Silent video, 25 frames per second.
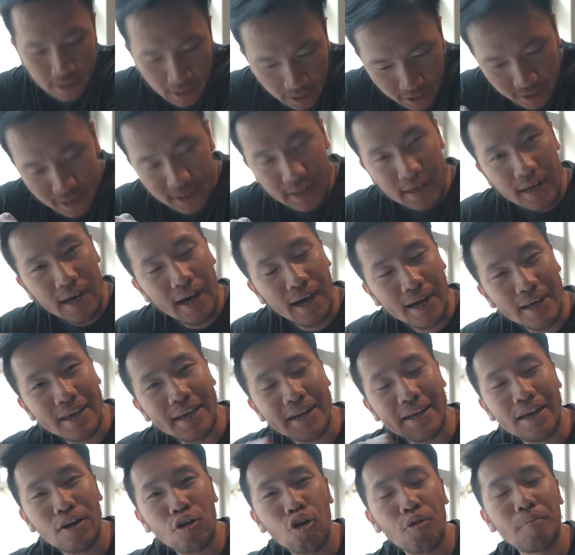Dan
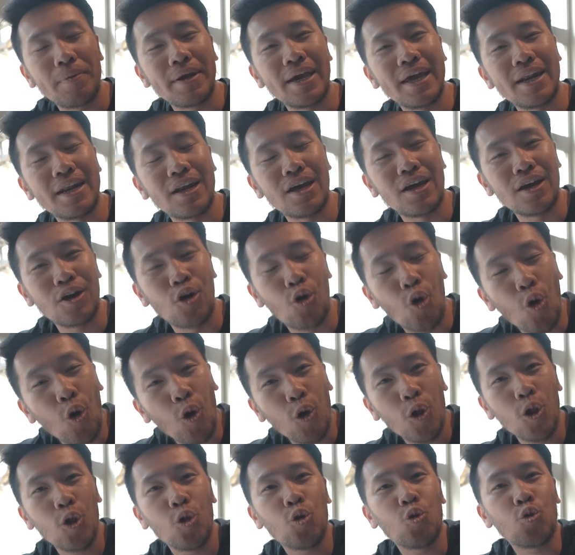akhirnya gue bikin
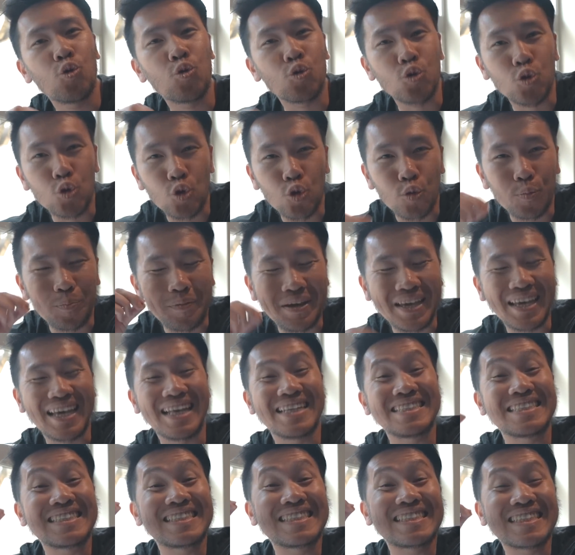goal untuk
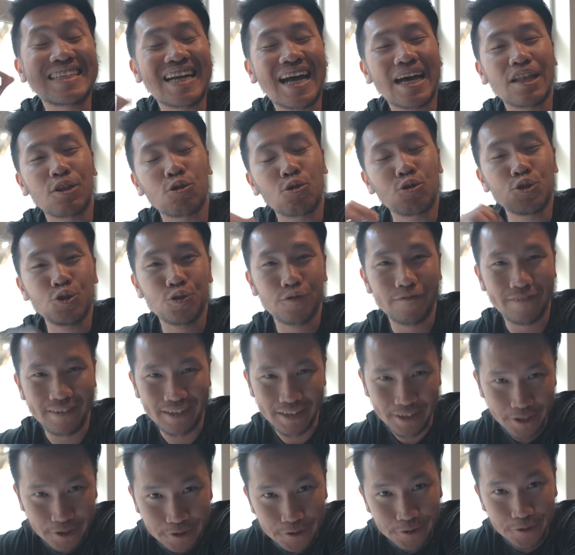bikin 100
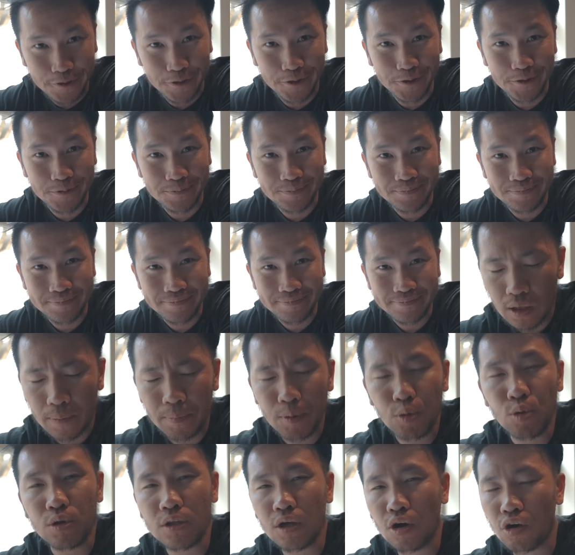video
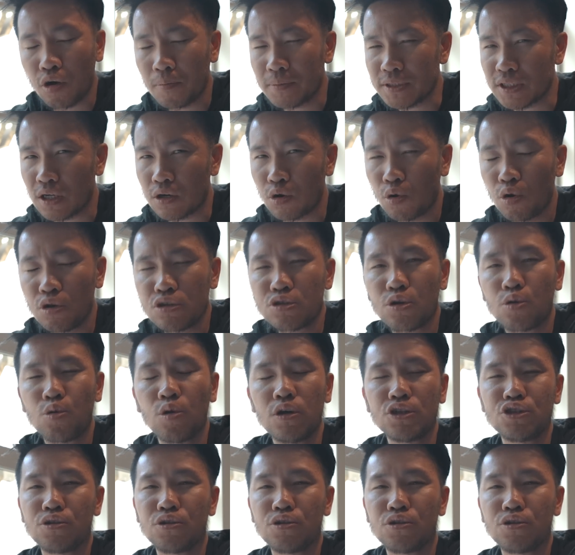tapi gue tau kalau misalnya gue gue